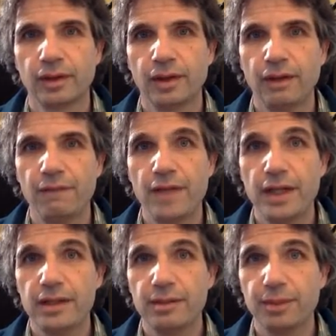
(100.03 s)

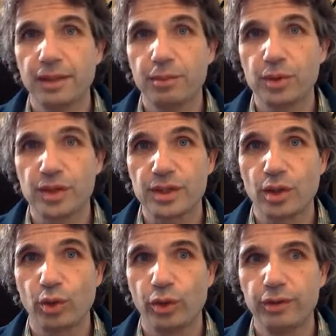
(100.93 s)
Während der
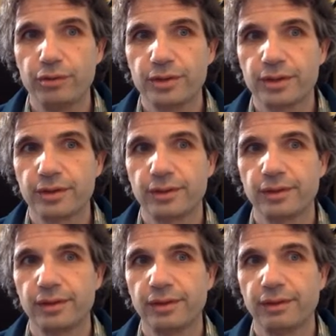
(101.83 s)
Präprozessor läuft,
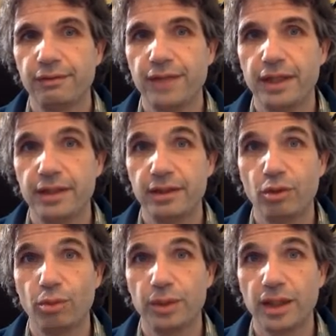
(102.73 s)
werden die
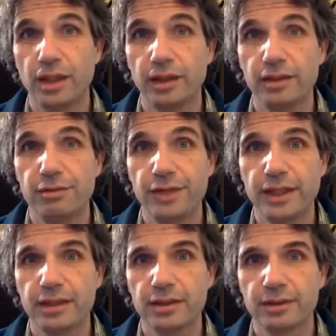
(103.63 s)
Kommentare entfernt